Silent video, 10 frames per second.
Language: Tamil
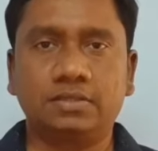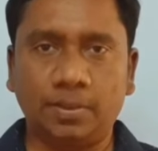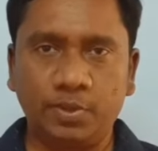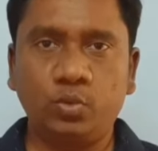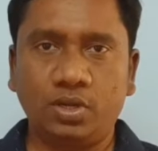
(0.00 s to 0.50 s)

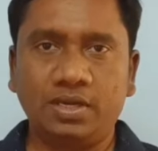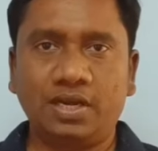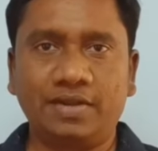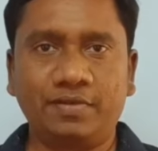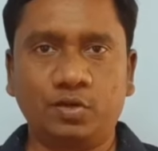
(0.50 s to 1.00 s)
தமிழ்
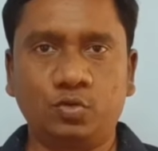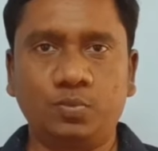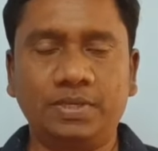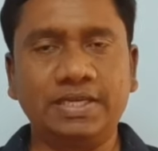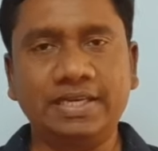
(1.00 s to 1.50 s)
உள்ளங்கள்
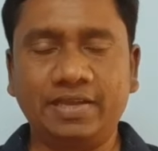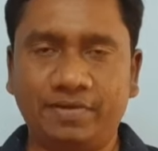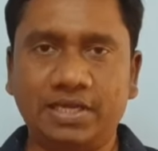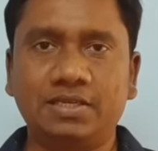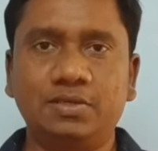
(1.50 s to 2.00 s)
அனைவருக்கும் இனிய
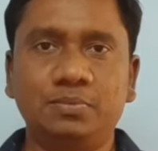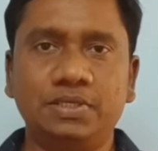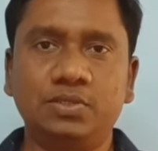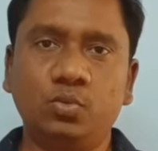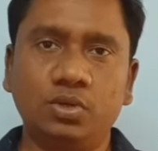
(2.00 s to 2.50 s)
வணக்கம்
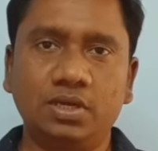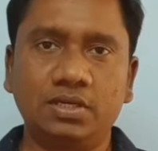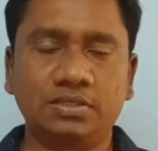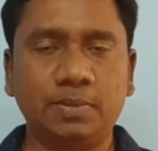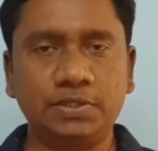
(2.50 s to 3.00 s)
இது உங்கள்
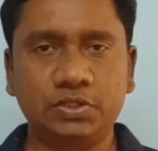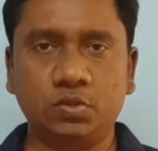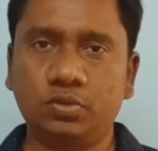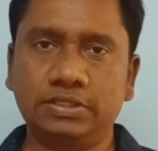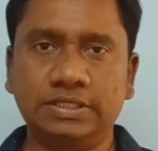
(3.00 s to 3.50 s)
தமிழ்
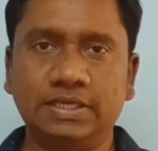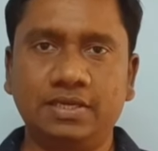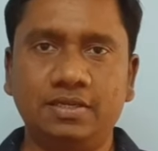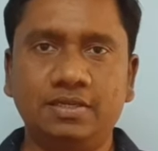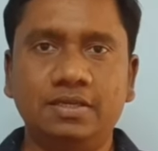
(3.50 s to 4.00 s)
ஸ்டோர்
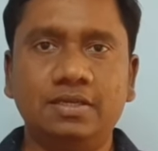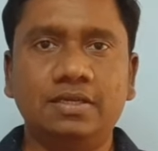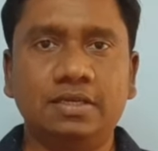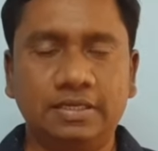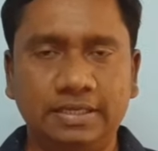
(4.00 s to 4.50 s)
சேனல்
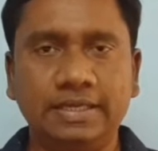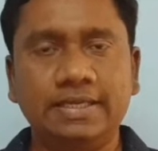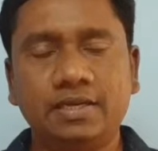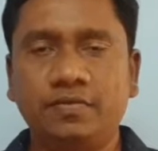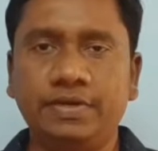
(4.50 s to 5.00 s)

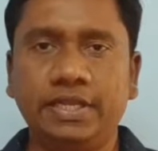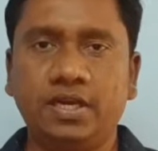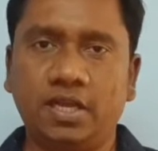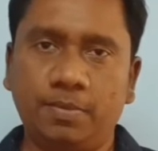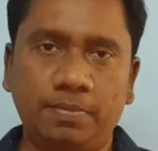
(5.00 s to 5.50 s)
இன்றைக்கான
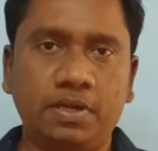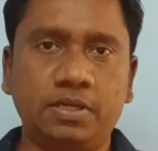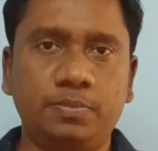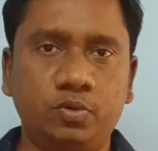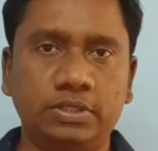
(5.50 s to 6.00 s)
வீடியோவில் நாம்
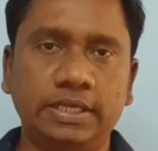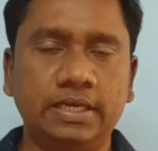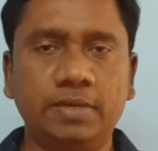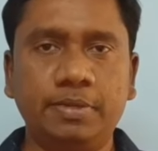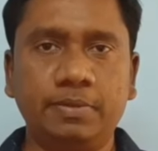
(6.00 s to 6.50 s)
பார்க்க போகிறது
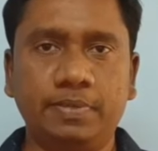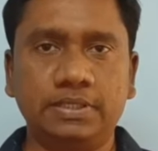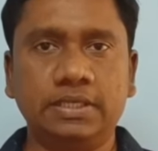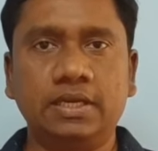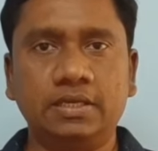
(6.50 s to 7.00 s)
என்ன அப்படின்னு
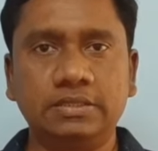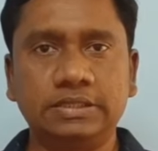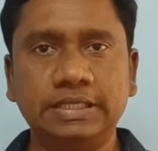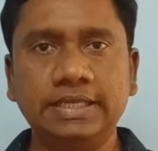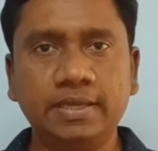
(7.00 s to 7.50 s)
பார்த்தீங்கன்னா
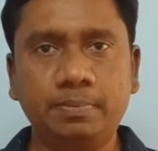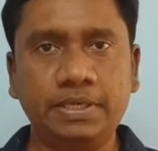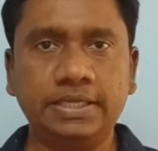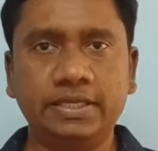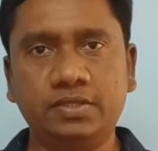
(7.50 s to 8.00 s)
சிஏ
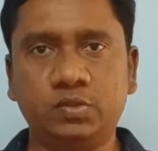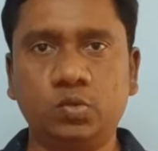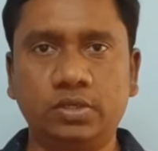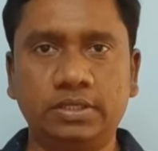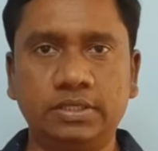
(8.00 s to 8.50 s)
படிக்கிற
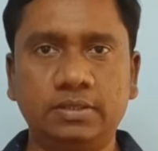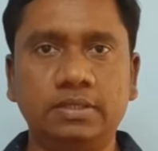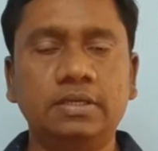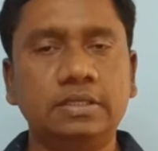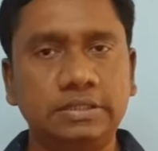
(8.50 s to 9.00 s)
ஸ்டூடெண்ட்டு
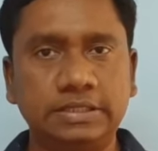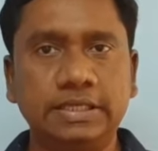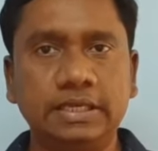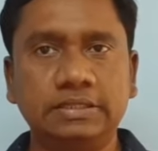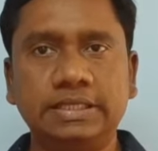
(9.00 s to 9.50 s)
சி
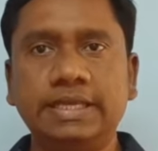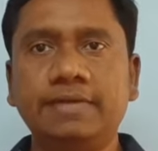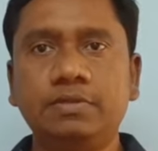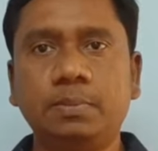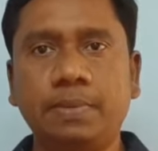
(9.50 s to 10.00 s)
சிஏ
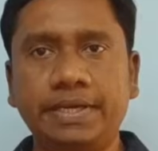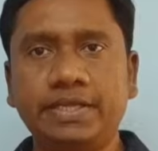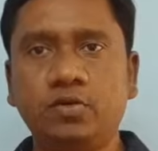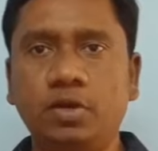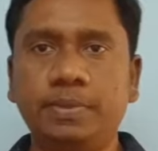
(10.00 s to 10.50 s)
வந்து
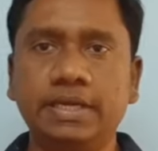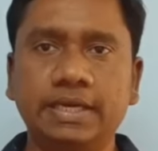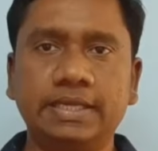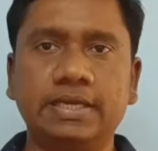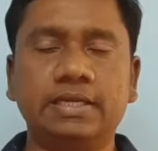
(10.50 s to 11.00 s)
படிக்கணும் அப்படின்னு
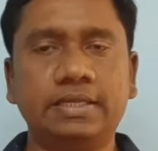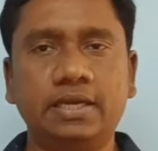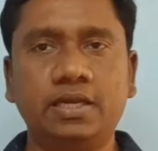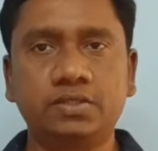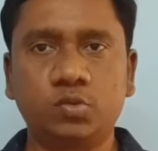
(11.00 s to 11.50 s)
நினைக்கிற
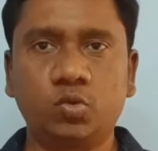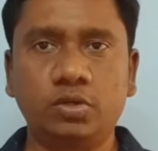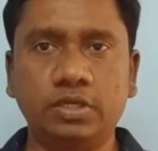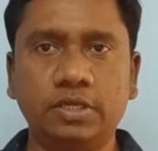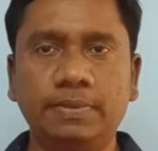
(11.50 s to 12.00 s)
எல்லா
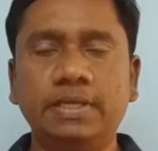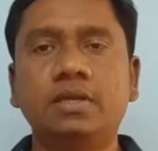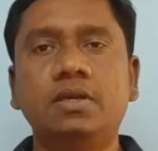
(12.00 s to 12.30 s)
ஸ்டூடெண்ட்டுக்குமே